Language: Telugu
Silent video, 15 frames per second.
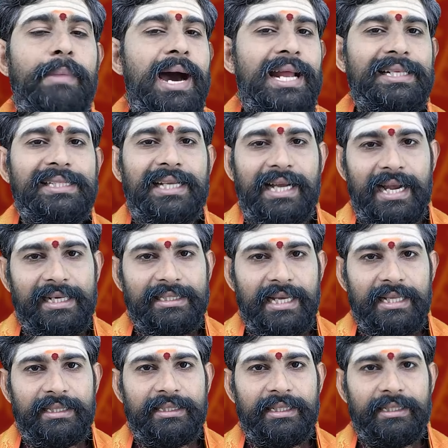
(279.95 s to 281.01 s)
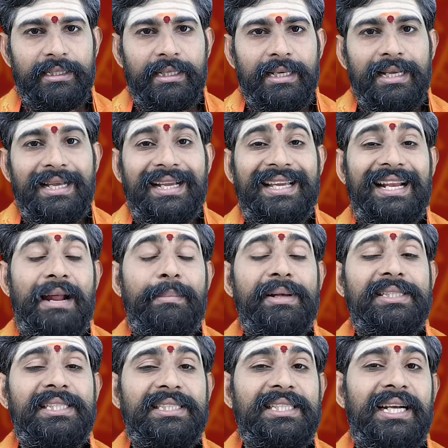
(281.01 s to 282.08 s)
మానసిక అశాంతి
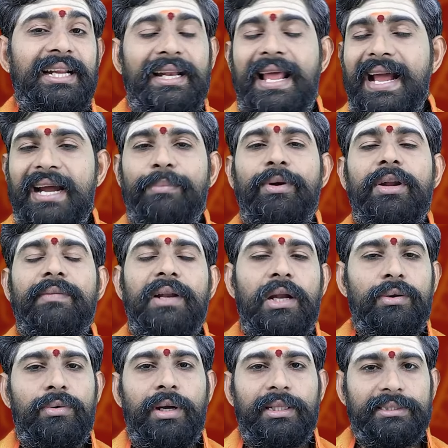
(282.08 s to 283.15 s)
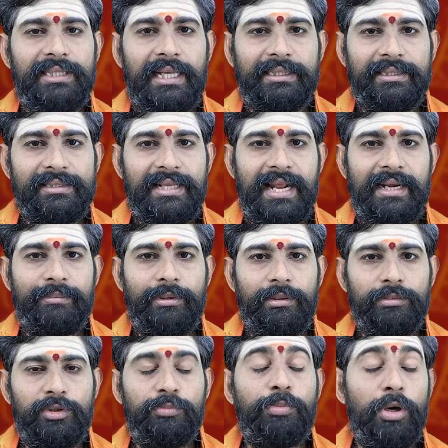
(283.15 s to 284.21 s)
క్రమశిక్షణ లేకపోవడం వల్ల అనుకున్నది
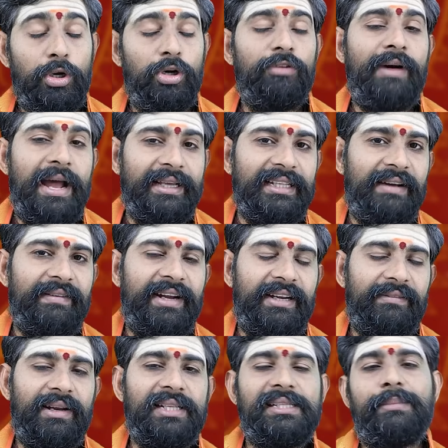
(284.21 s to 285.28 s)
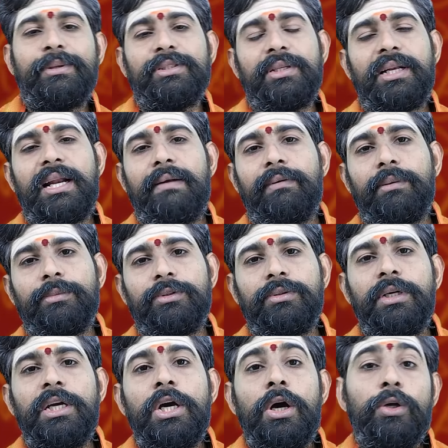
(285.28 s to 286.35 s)
సాధించలేకపోవడము పనులు వాయిదా వేయడం వల్ల సమస్యలు రావడము
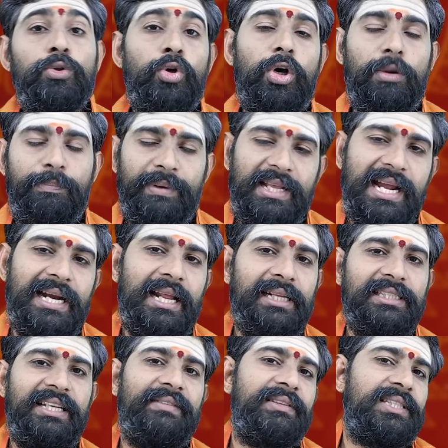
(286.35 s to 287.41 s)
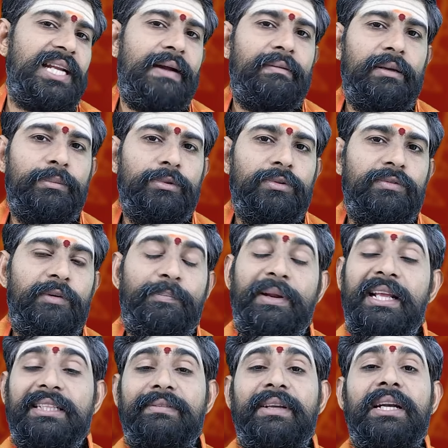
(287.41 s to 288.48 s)
దూర ప్రయాణాలు చేయవలసి రావడము
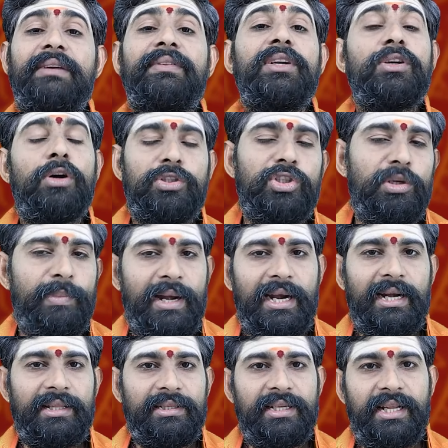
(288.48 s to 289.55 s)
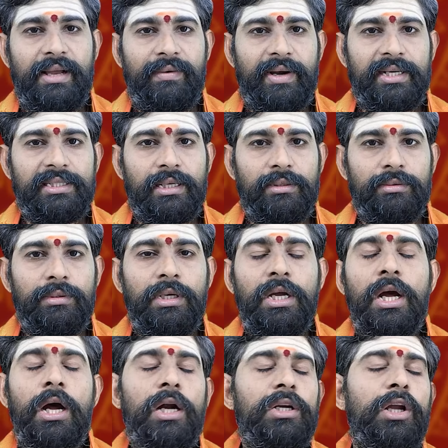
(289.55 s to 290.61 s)
విపరీతమైనటువంటి ఖర్చులు పెరగడం జరిగే అవకాశాలు
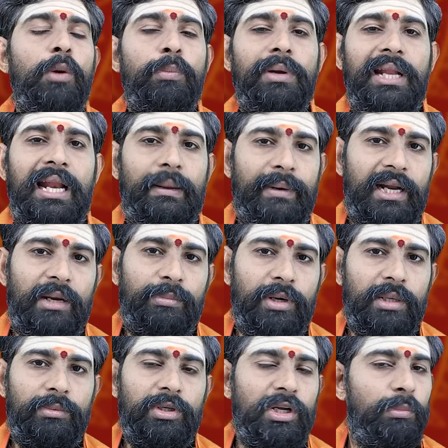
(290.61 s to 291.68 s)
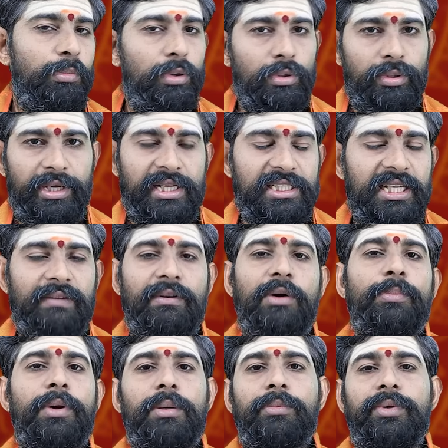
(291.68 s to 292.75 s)
డబ్బు నిలబడకపోవడము డబ్బులు రొటేషన్
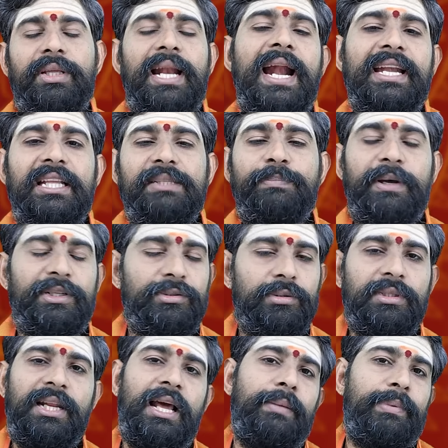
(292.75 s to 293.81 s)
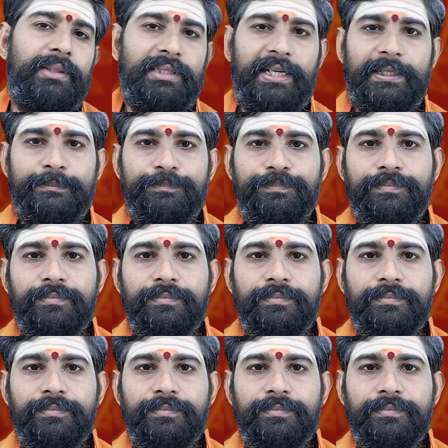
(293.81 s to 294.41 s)
అవ్వకపోవడము ఇలాంటి పరిస్థితులు కనపడతాయి